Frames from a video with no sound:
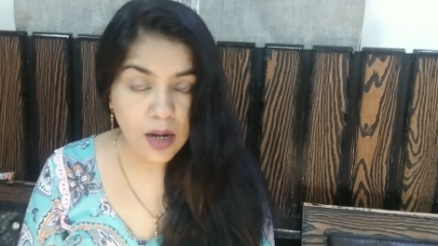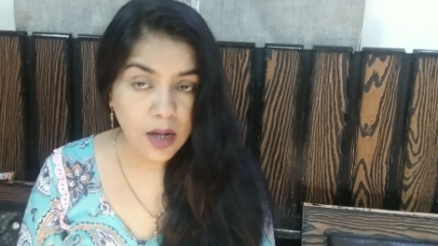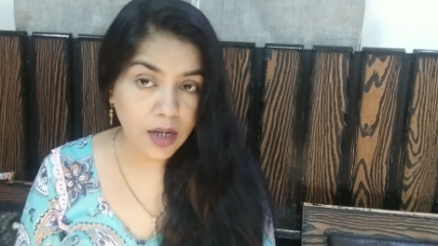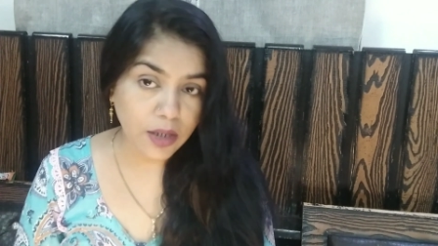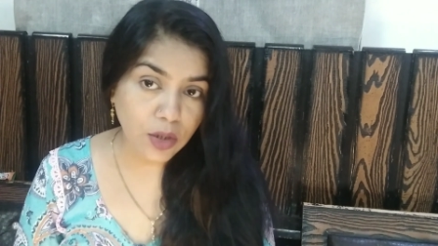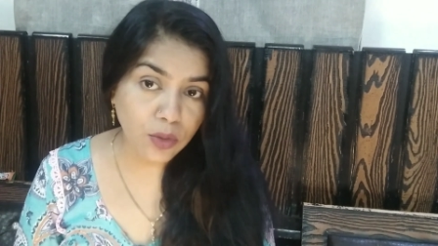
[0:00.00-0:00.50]

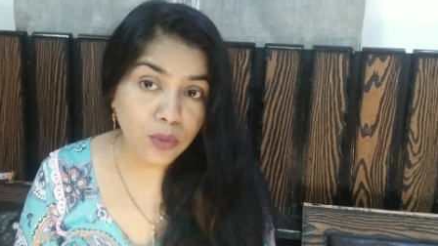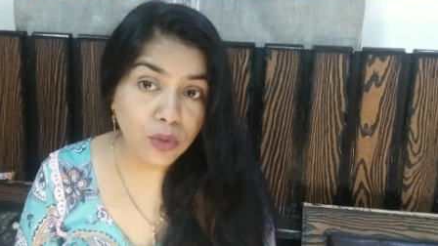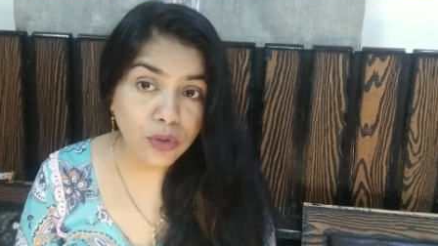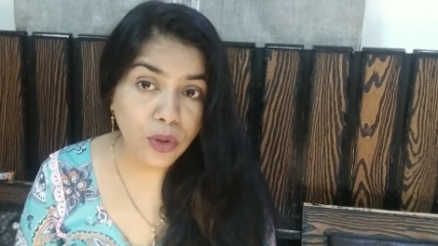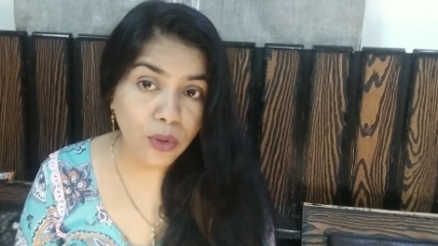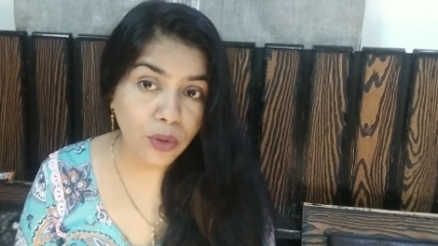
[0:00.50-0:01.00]
लेकिन
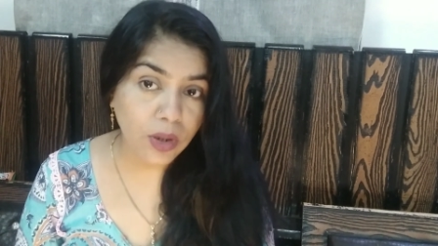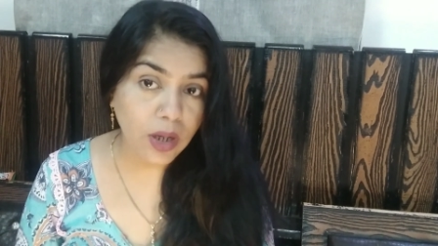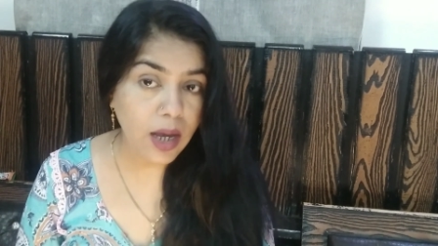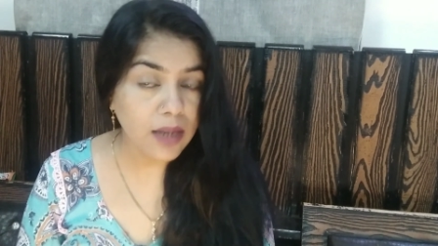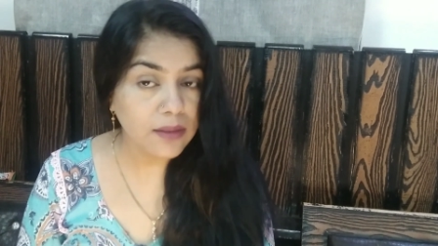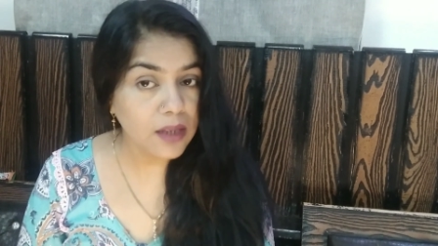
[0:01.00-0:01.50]
कुछ लोग
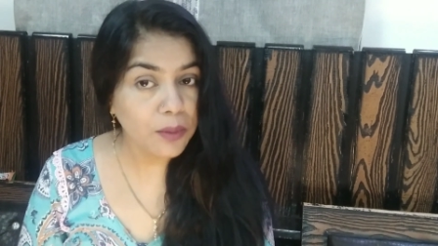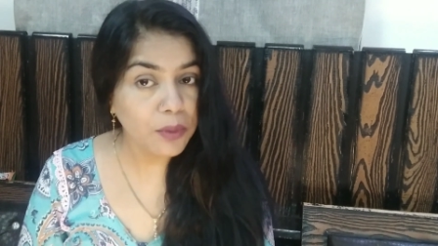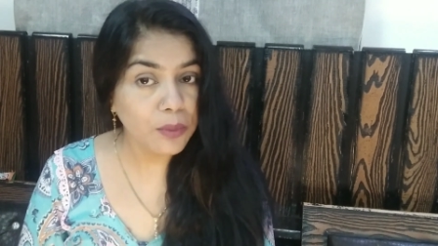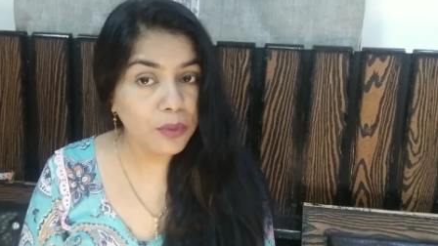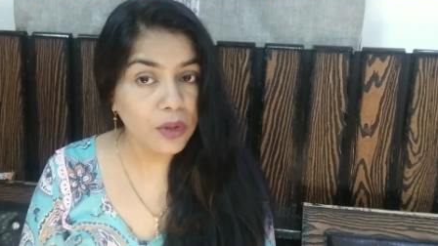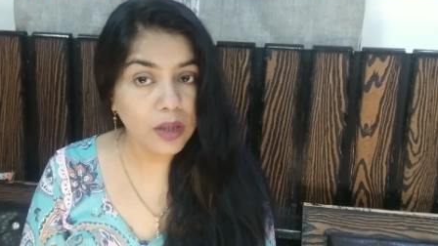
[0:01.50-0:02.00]
ऐसा भी
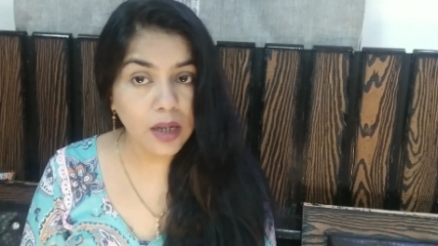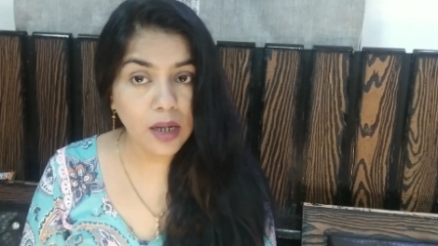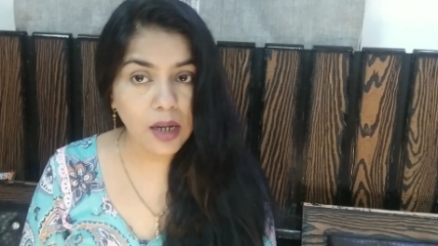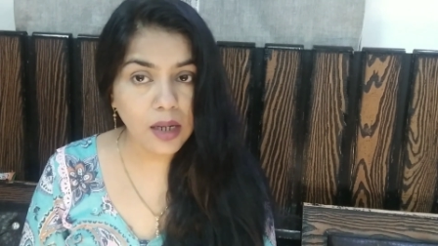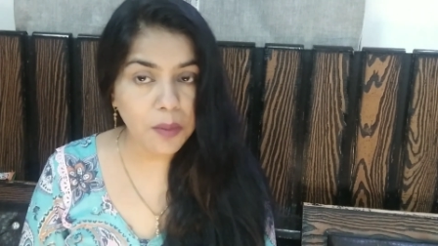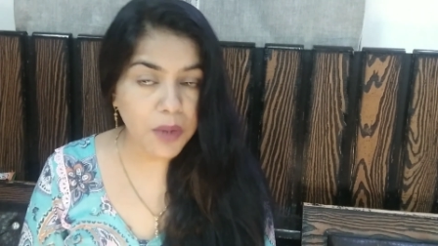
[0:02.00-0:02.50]
बोलते
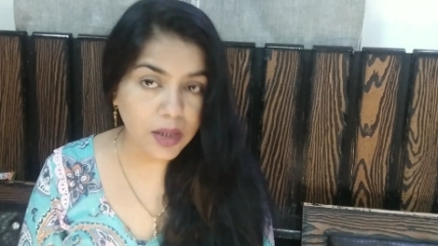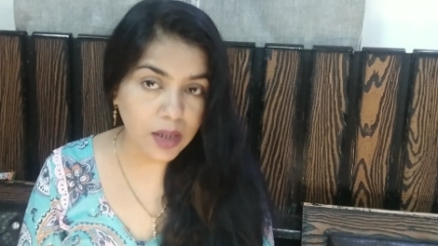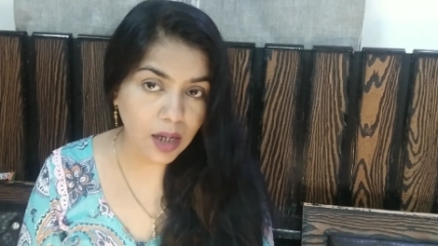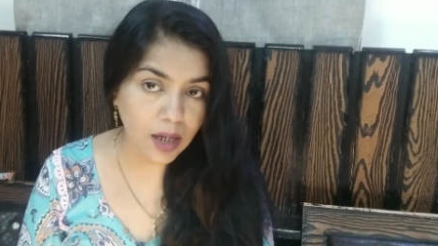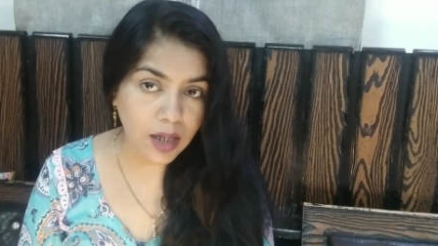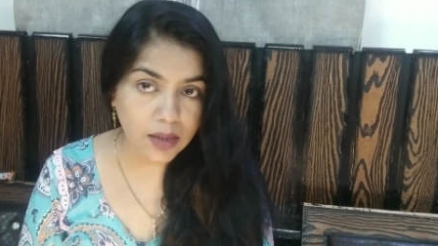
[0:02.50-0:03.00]
हैं कि मेहंदी
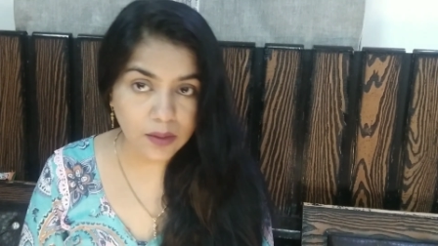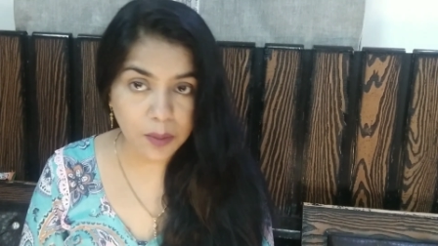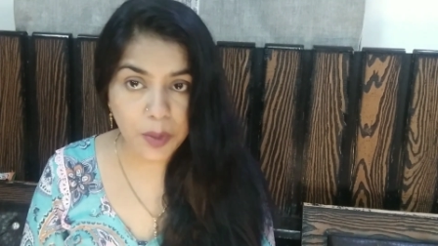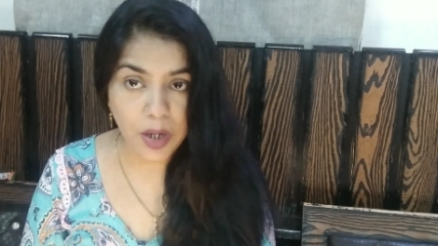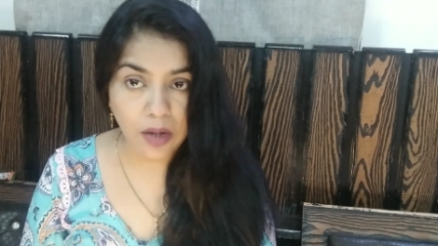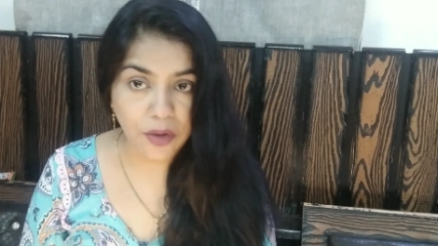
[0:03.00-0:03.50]
लगाने से
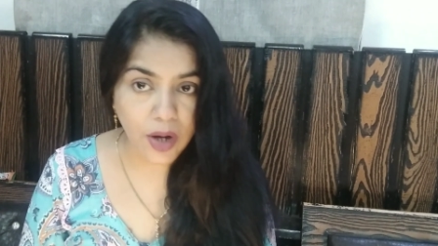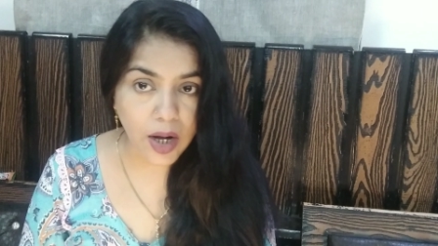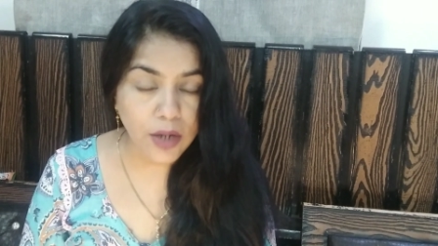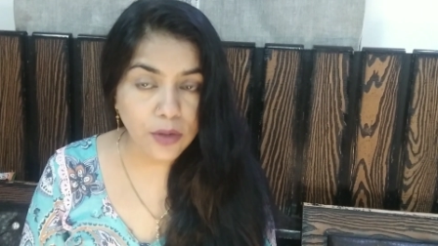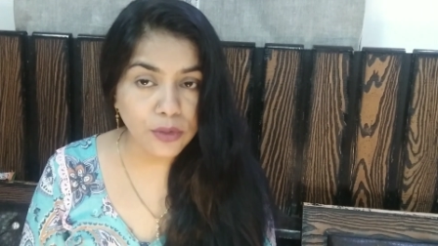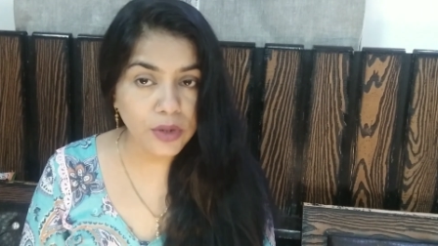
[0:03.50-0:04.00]
बाल ड्राई
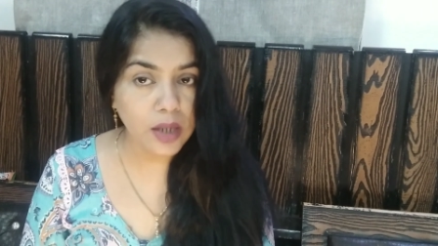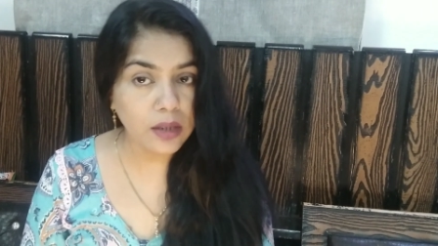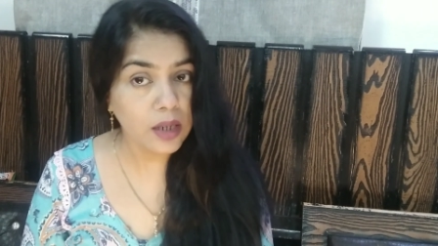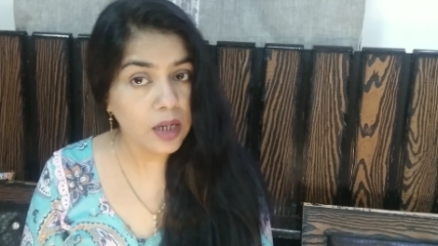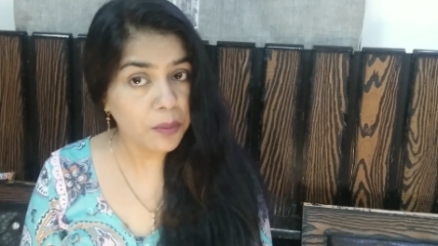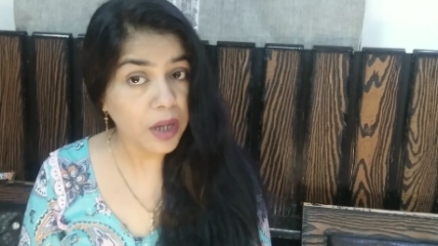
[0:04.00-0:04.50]
हो जाते
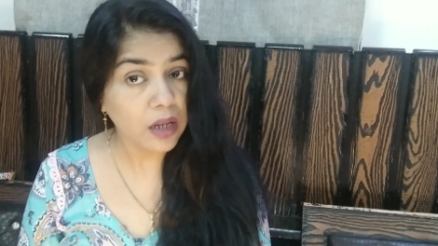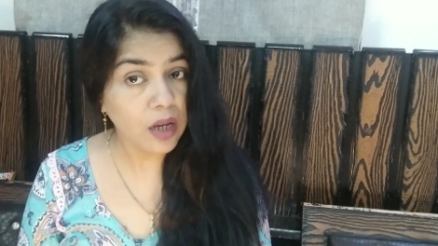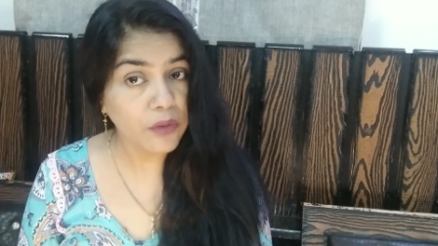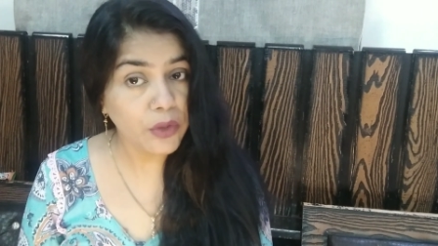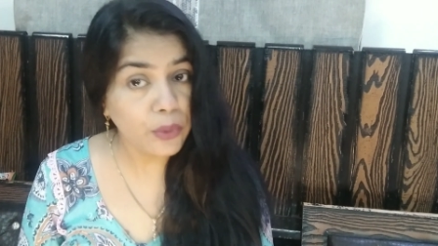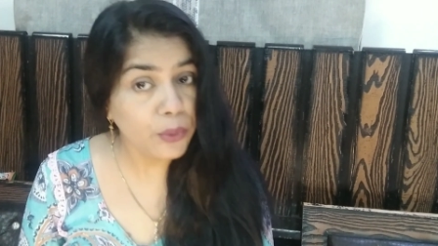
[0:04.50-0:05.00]
हैं बाल
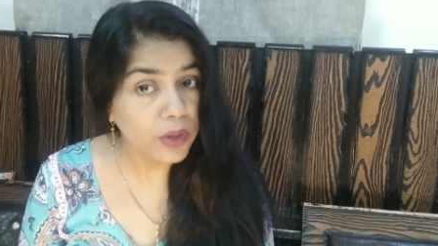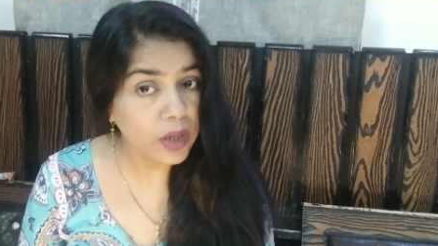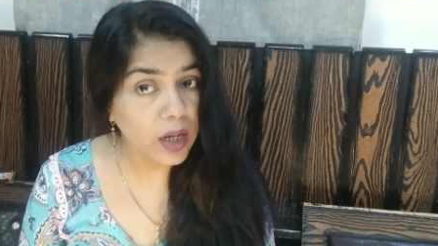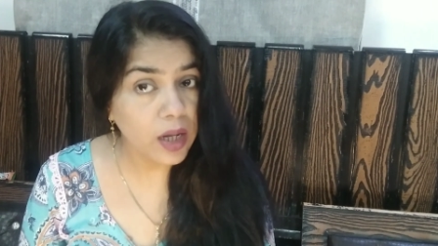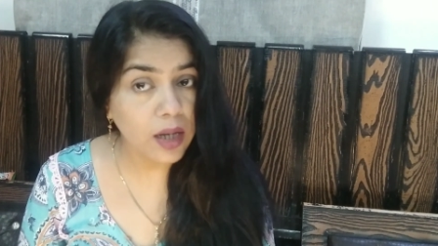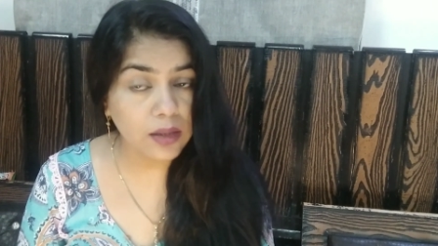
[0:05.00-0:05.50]
काफ़ी टूटने
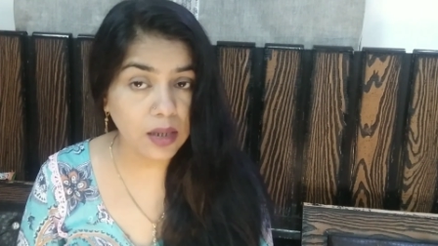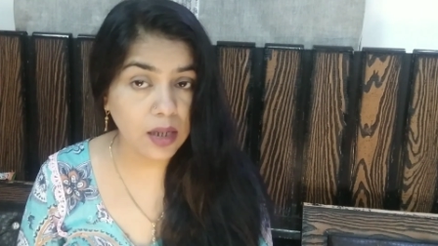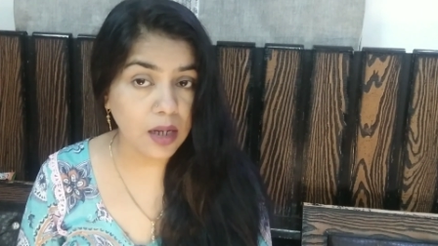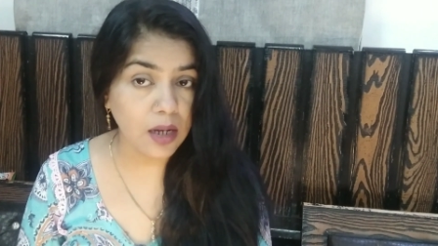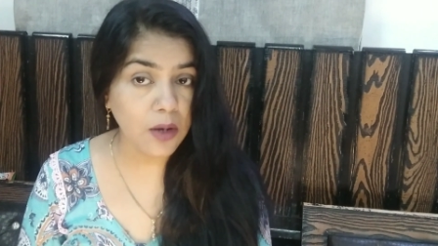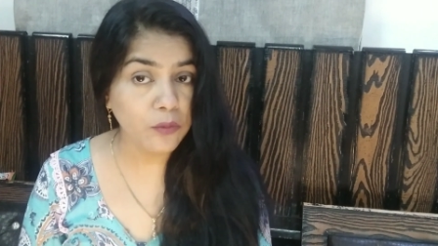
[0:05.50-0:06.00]
लगते
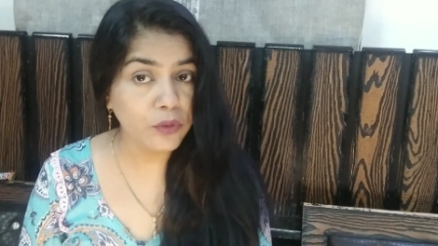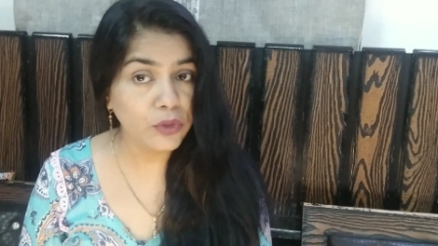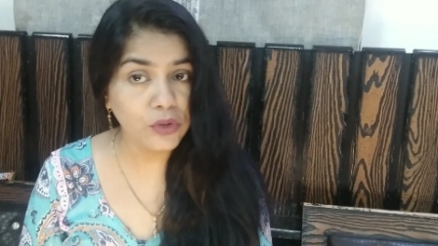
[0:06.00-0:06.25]
हैं वो